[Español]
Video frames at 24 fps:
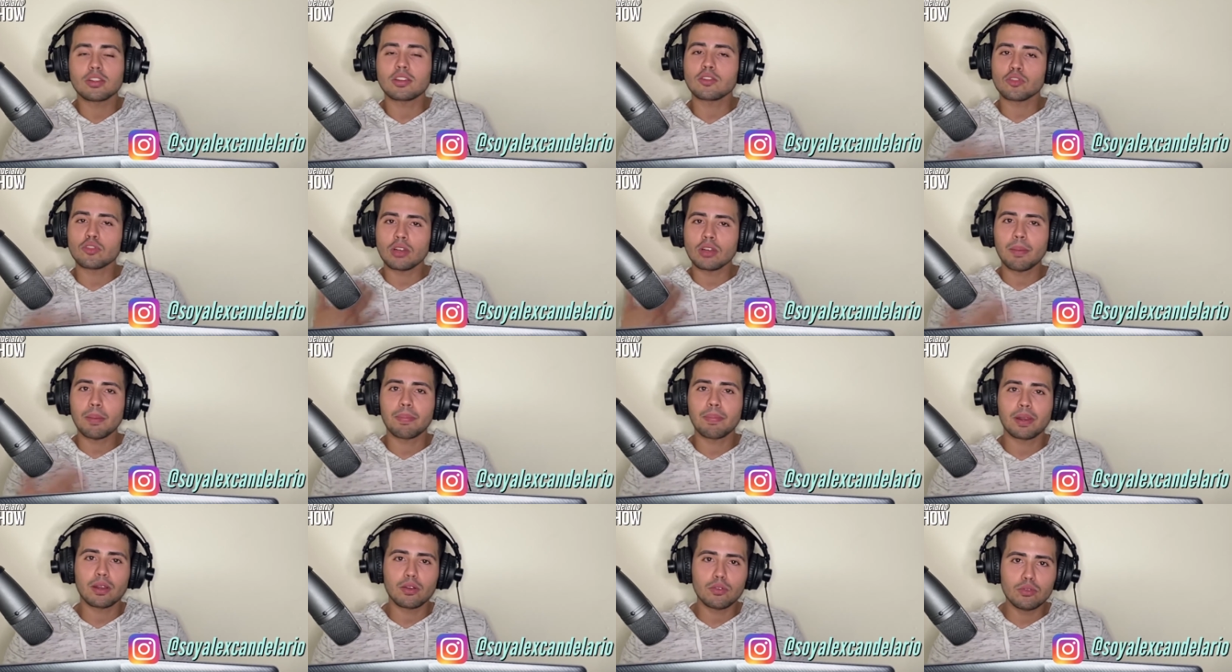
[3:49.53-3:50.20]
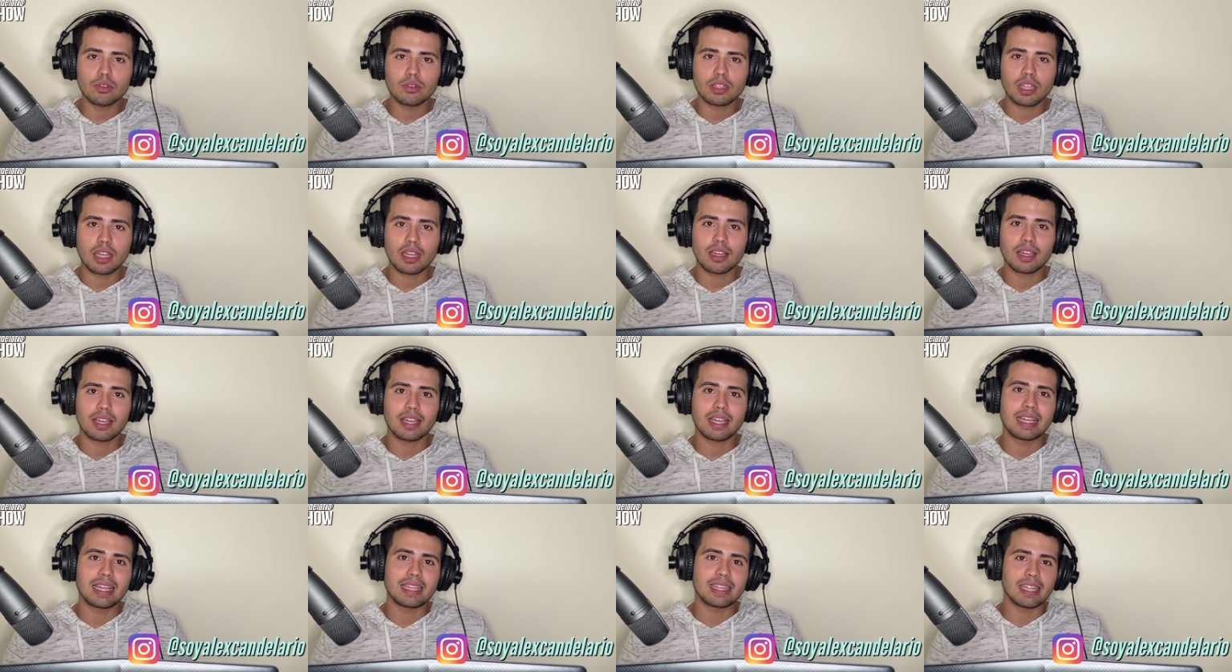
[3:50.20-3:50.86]
Esas son las preguntas
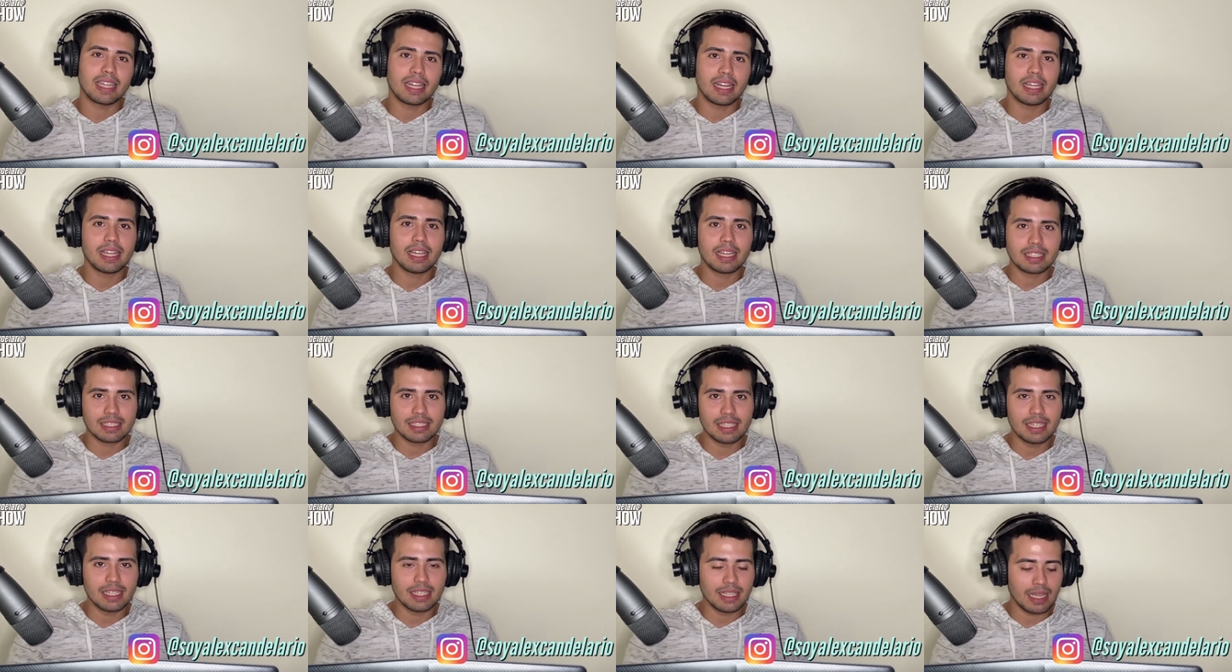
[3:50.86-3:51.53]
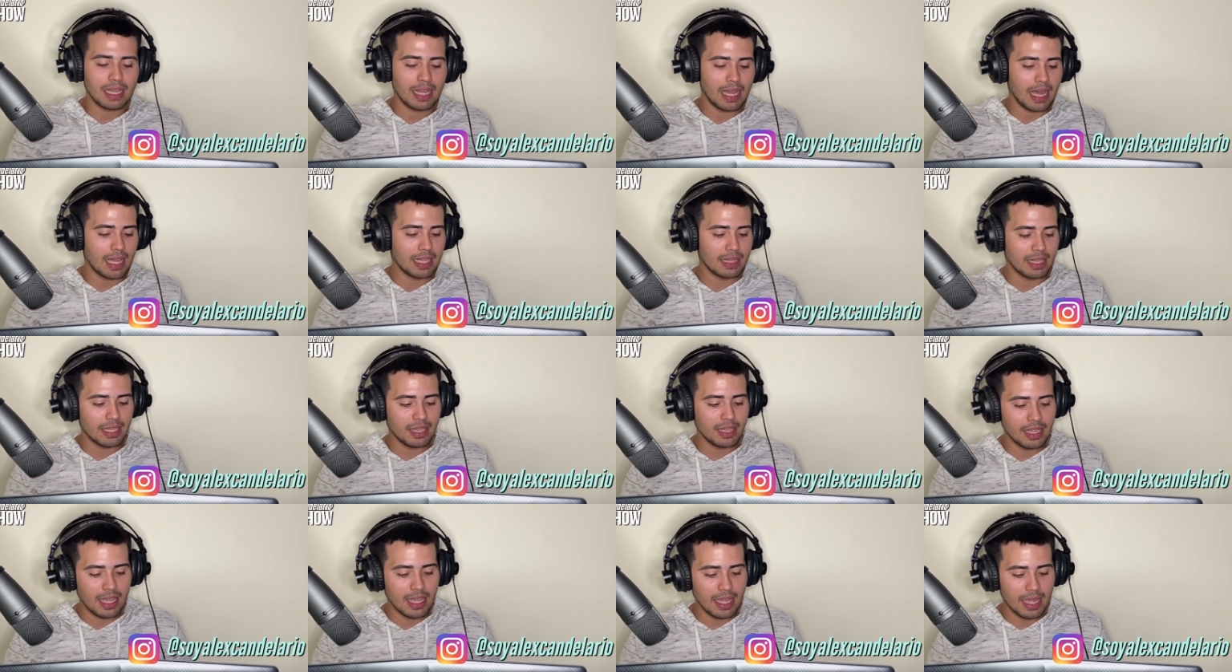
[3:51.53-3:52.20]
que tienes que hacerte
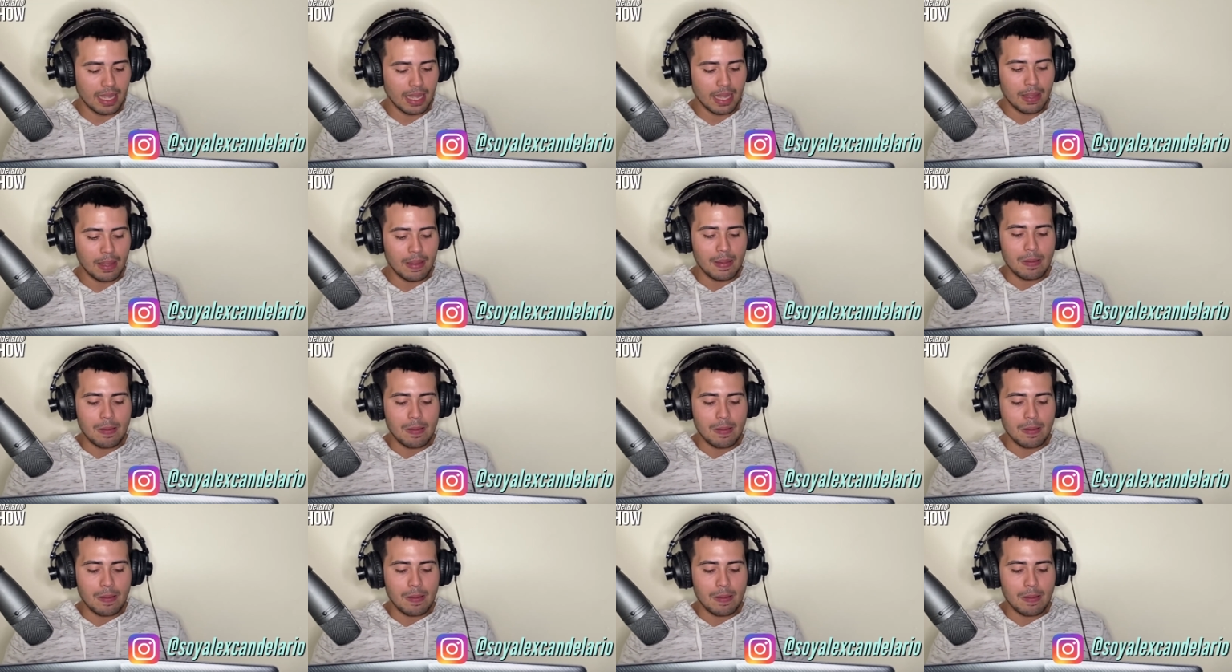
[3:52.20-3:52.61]
antes de